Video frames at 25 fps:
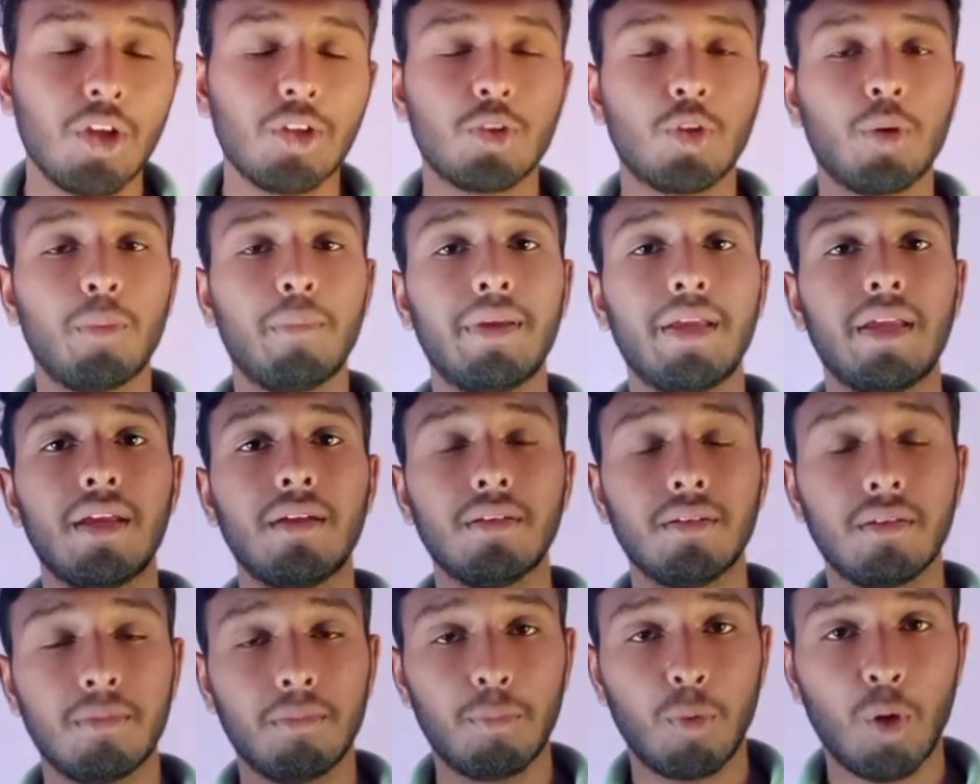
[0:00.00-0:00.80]
तो
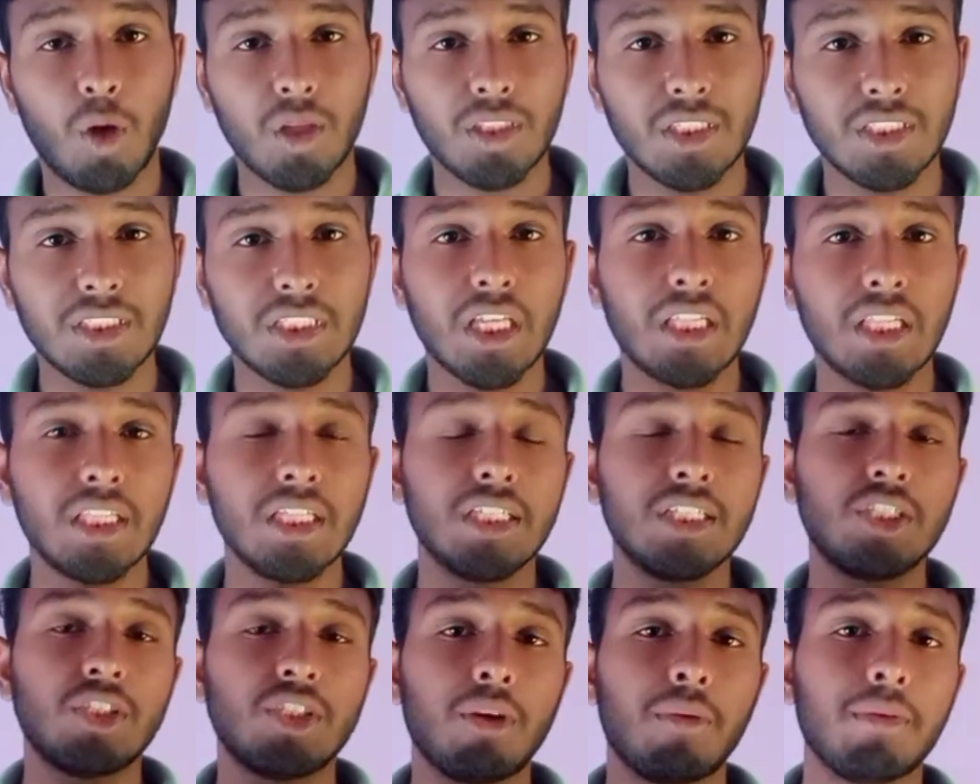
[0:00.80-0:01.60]
मैं बहुत ही जल्दी
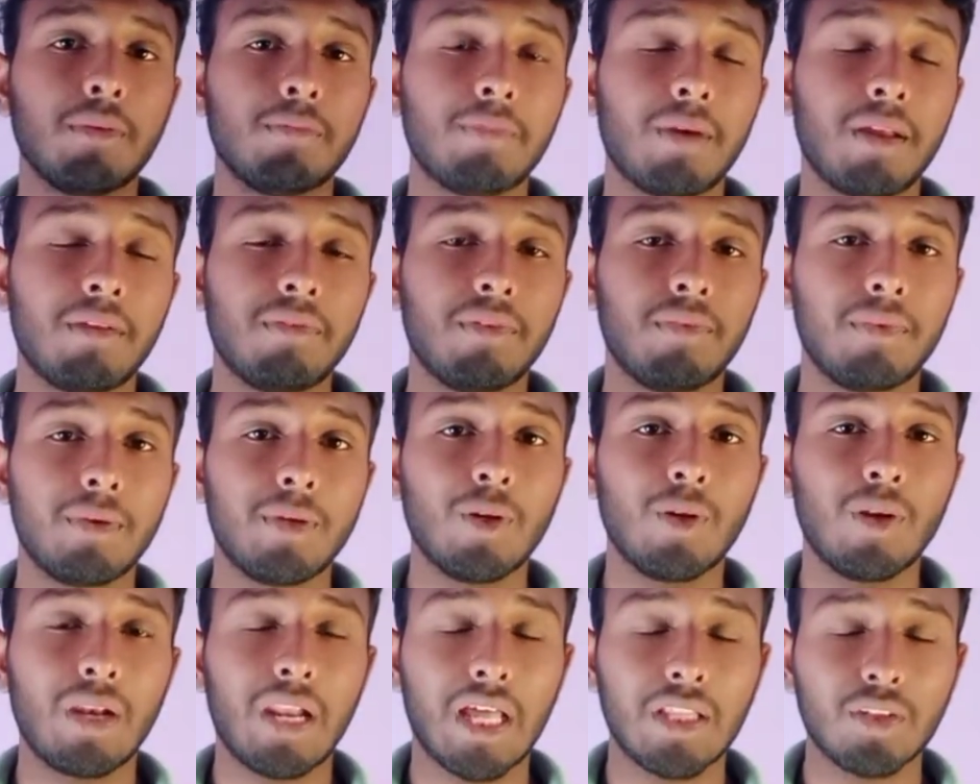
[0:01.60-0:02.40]
इस टॉपिक पर भी
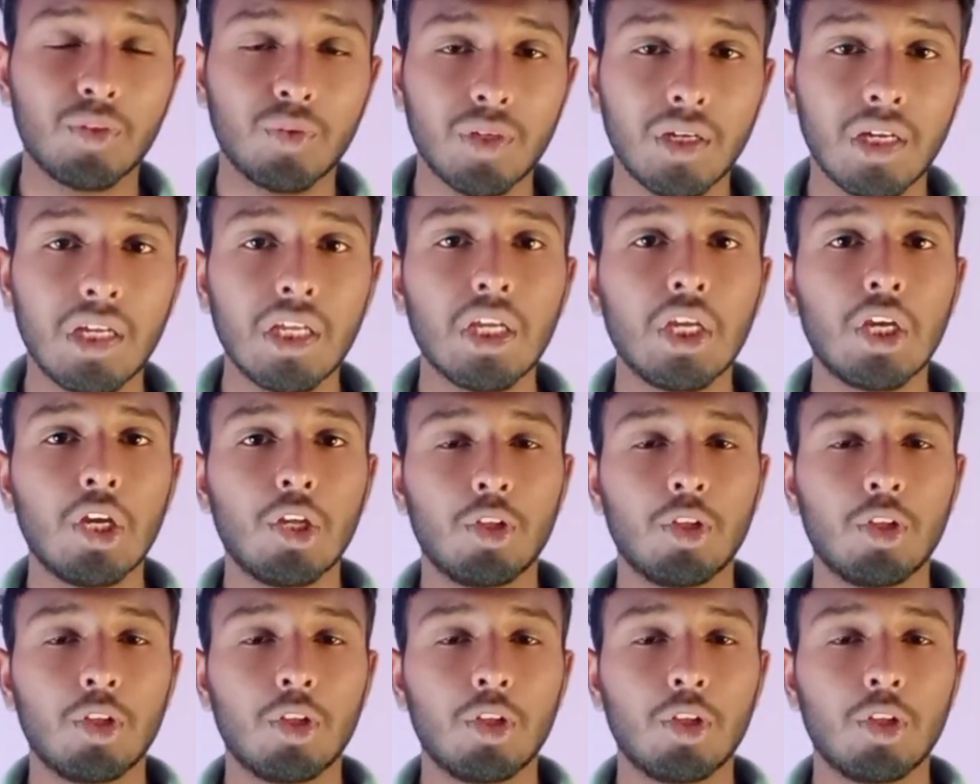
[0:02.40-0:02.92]
वीडियो ला दूंगा